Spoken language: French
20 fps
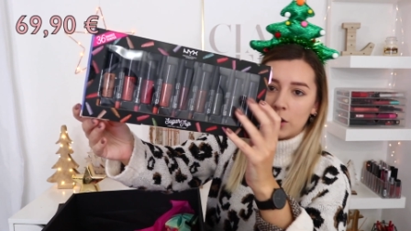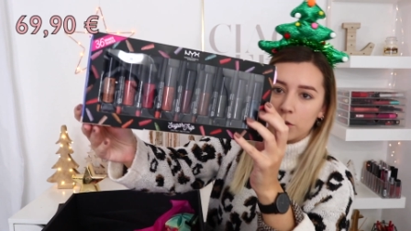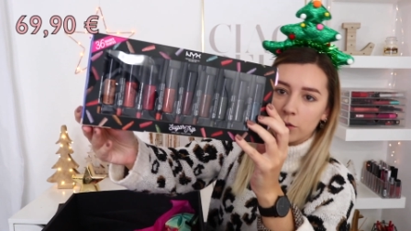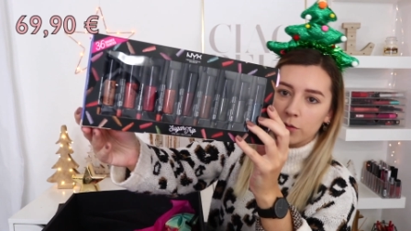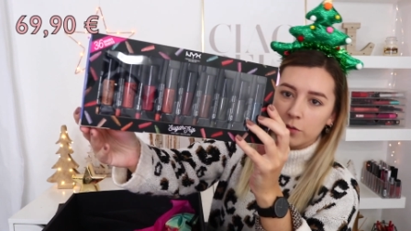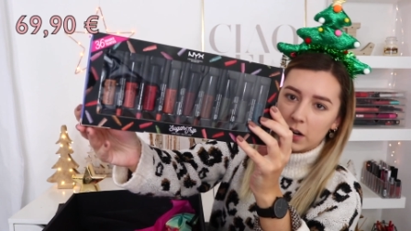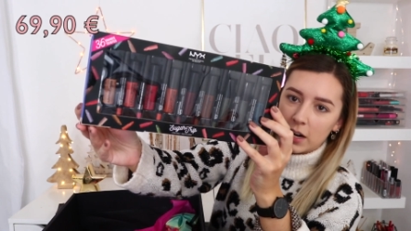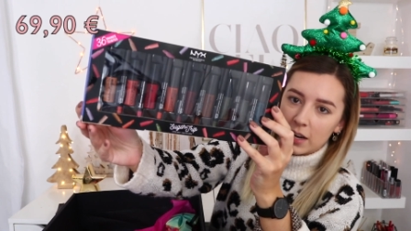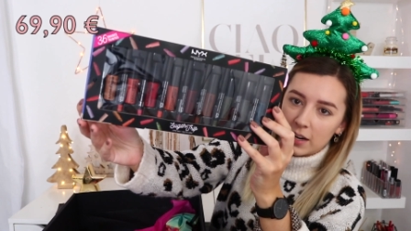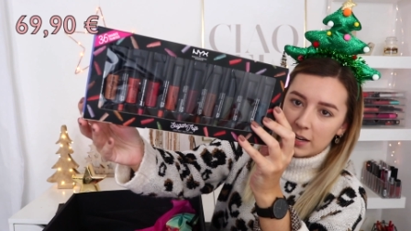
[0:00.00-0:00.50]

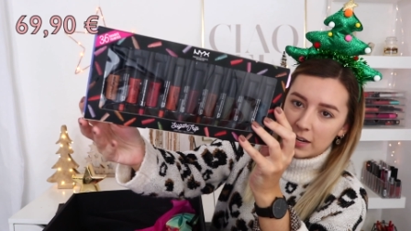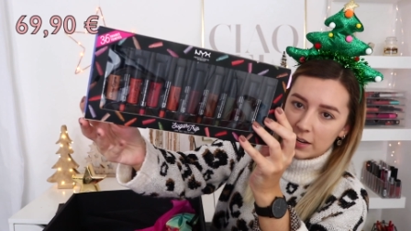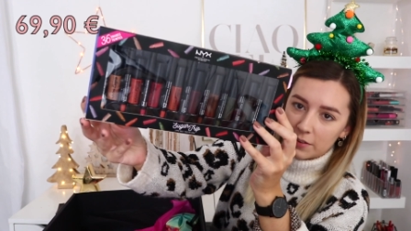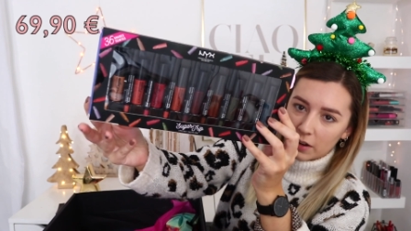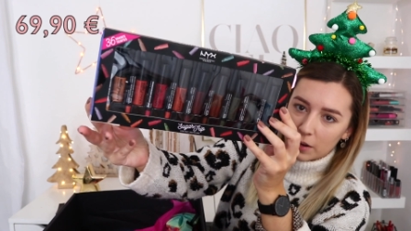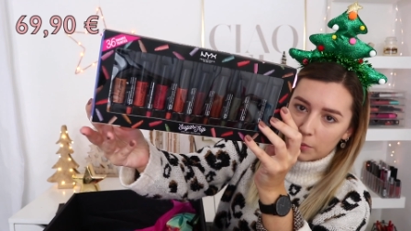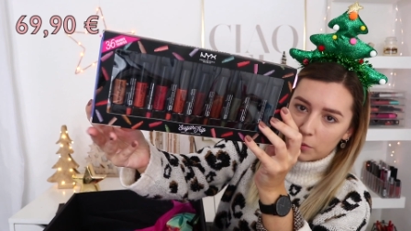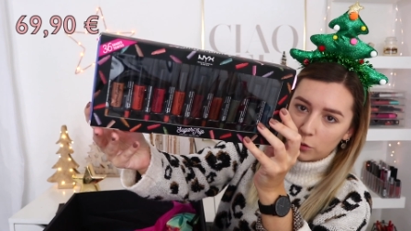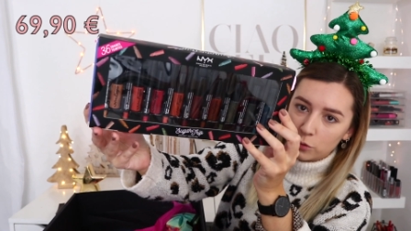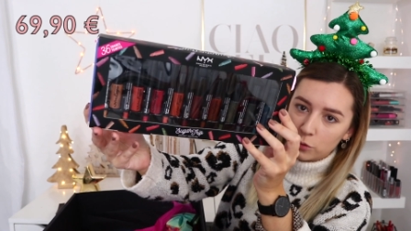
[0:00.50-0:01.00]
donc voilà il est
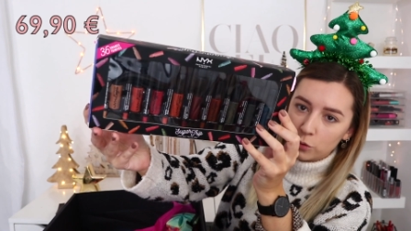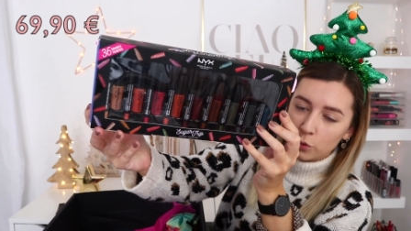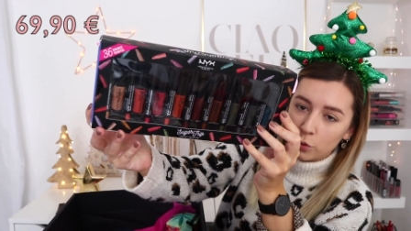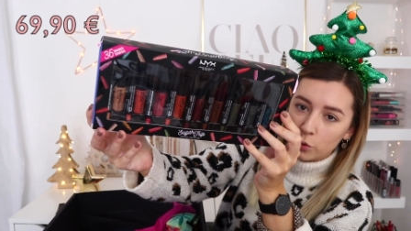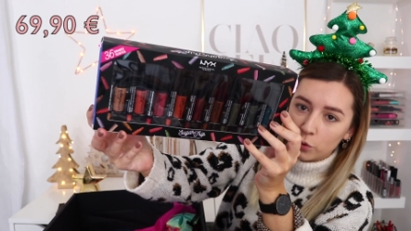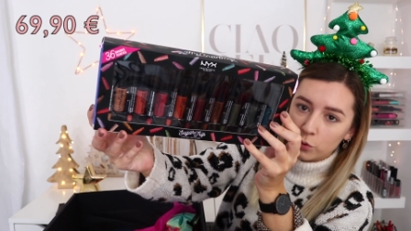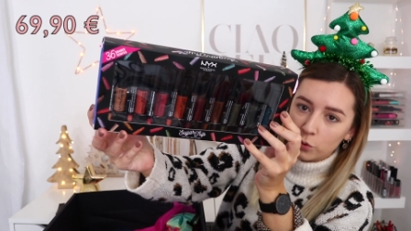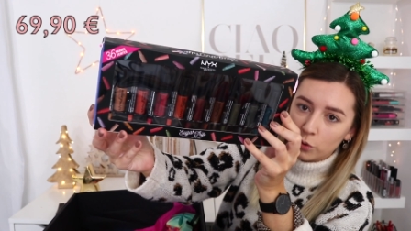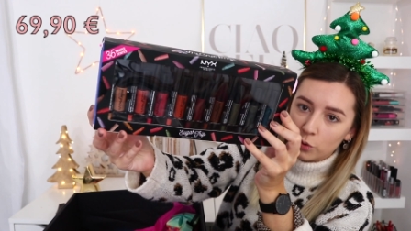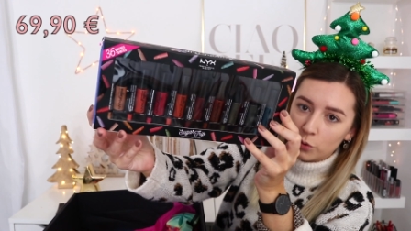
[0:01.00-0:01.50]
vraiment
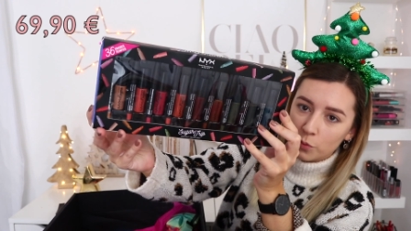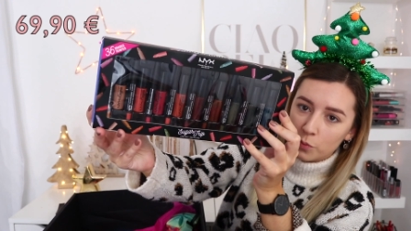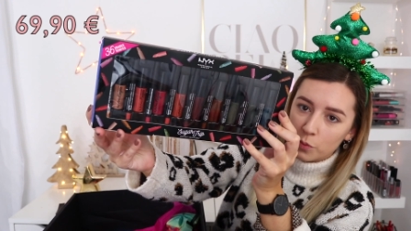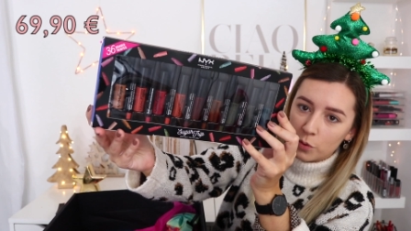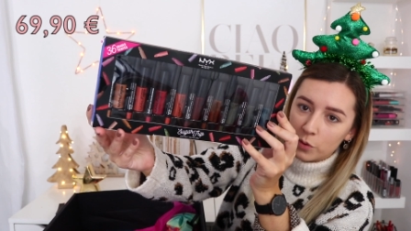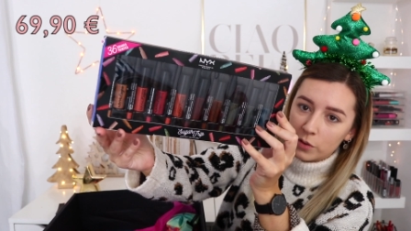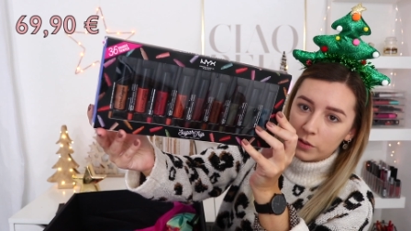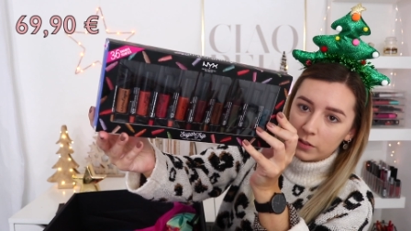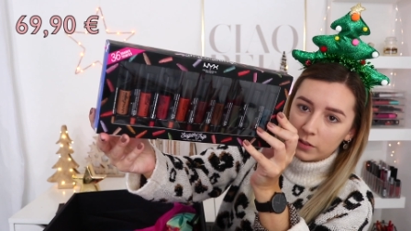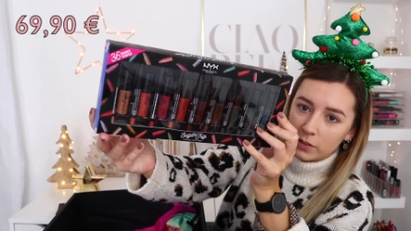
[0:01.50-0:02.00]
trop trop
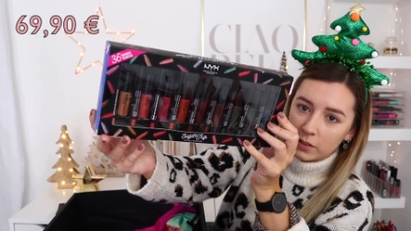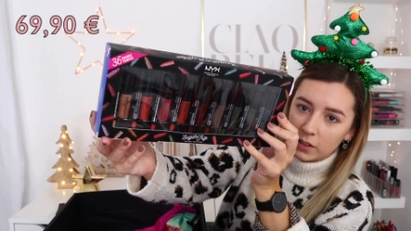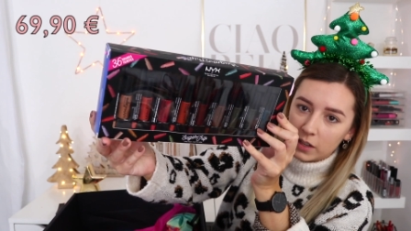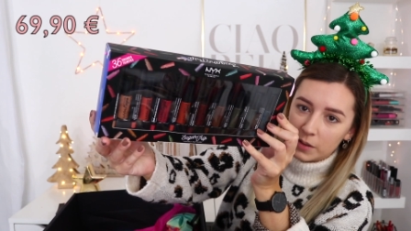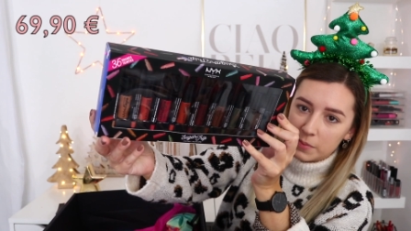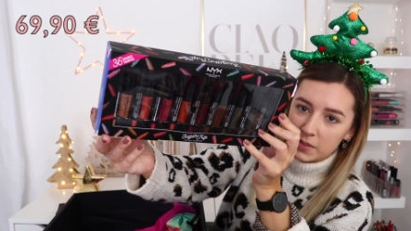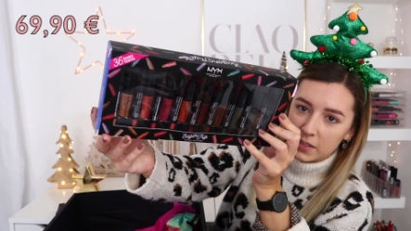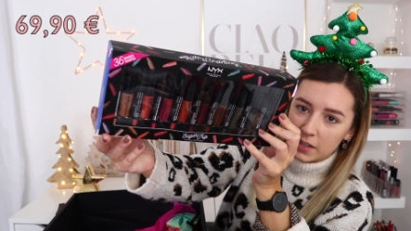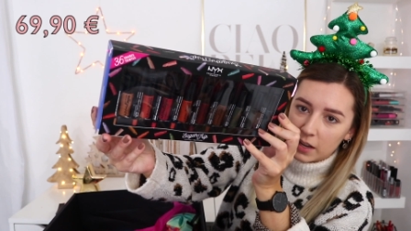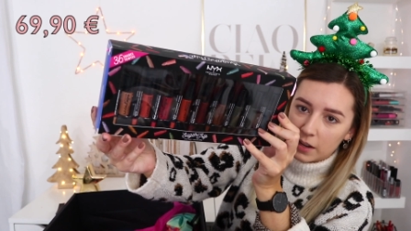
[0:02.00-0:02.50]
beau
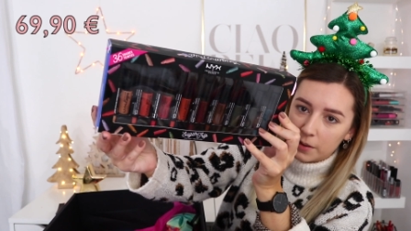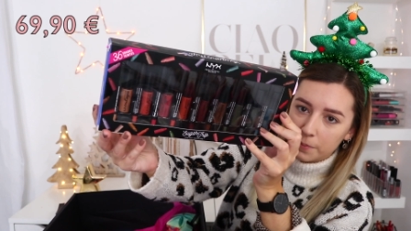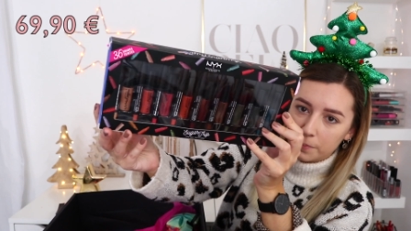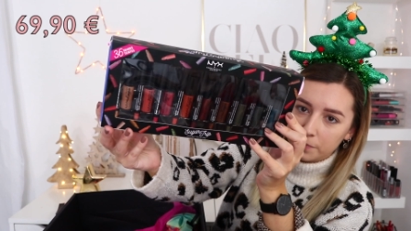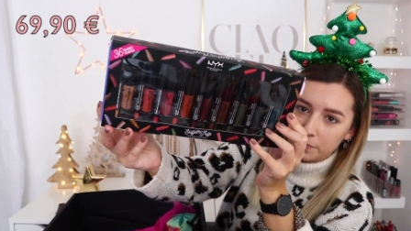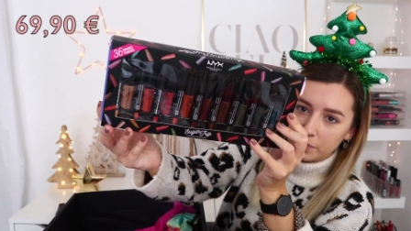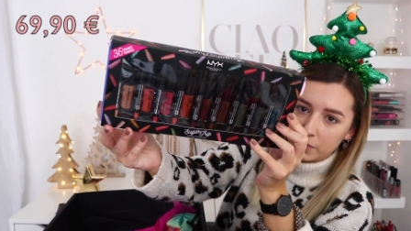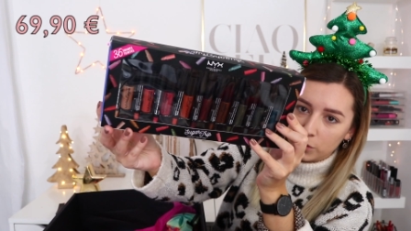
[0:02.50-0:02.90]
comme ça